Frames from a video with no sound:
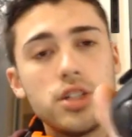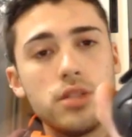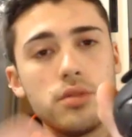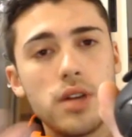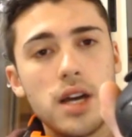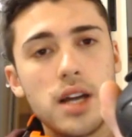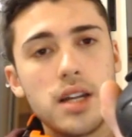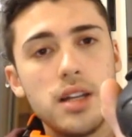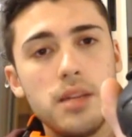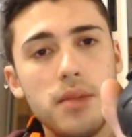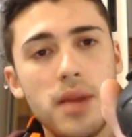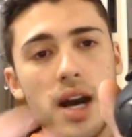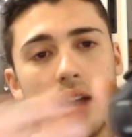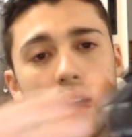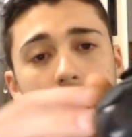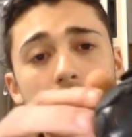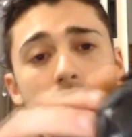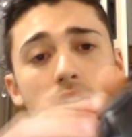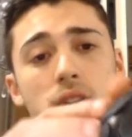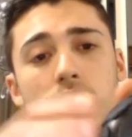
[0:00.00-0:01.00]
scivolare le
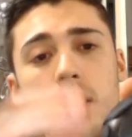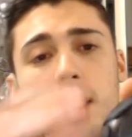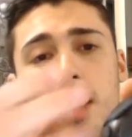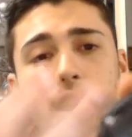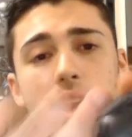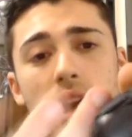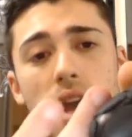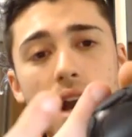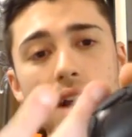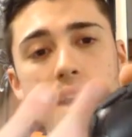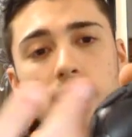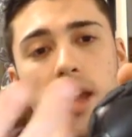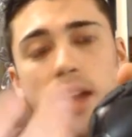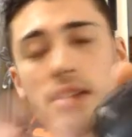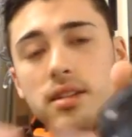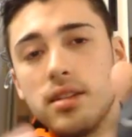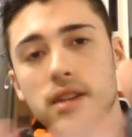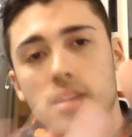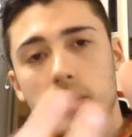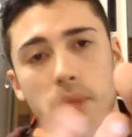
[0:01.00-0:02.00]
mani e anche a
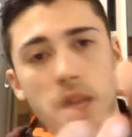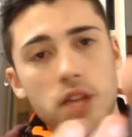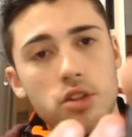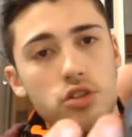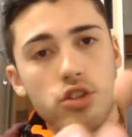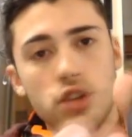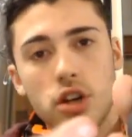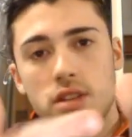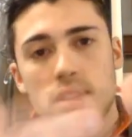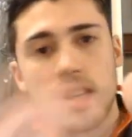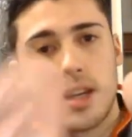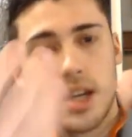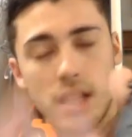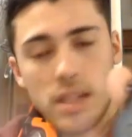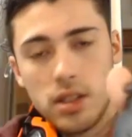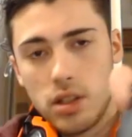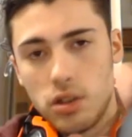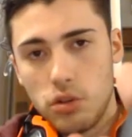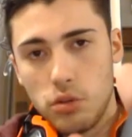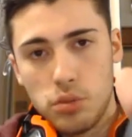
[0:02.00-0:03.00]
tenere meglio il joystick, a
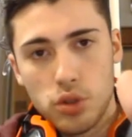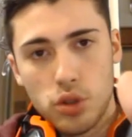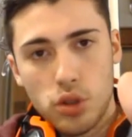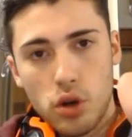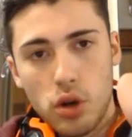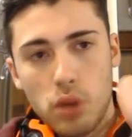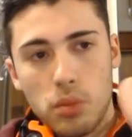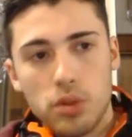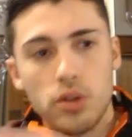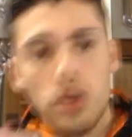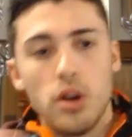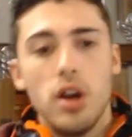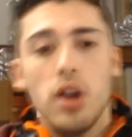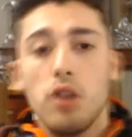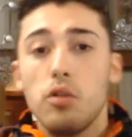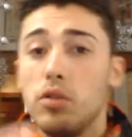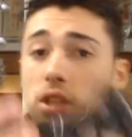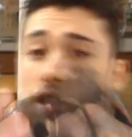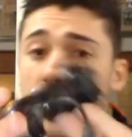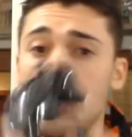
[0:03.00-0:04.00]
renderlo più comodo.
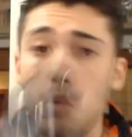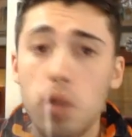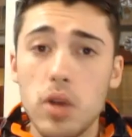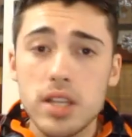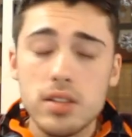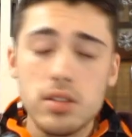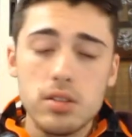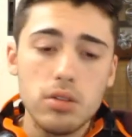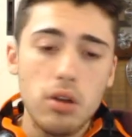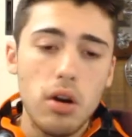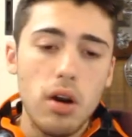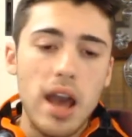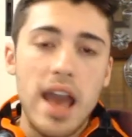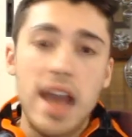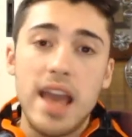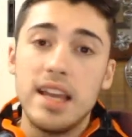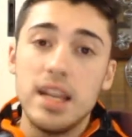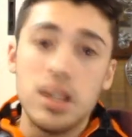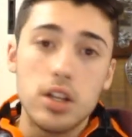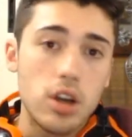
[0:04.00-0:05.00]
Quindi questo
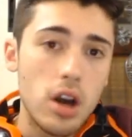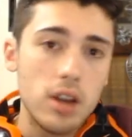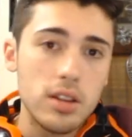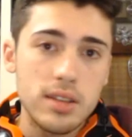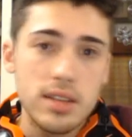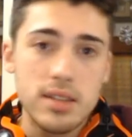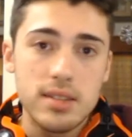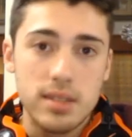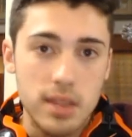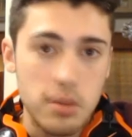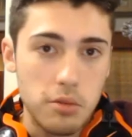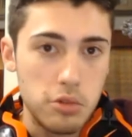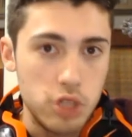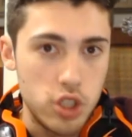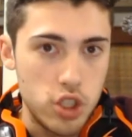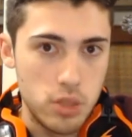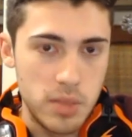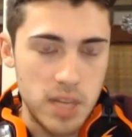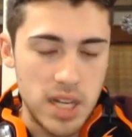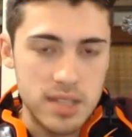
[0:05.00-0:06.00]
è il contest dei
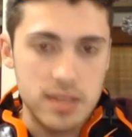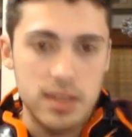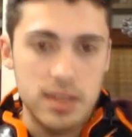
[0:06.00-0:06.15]
15.000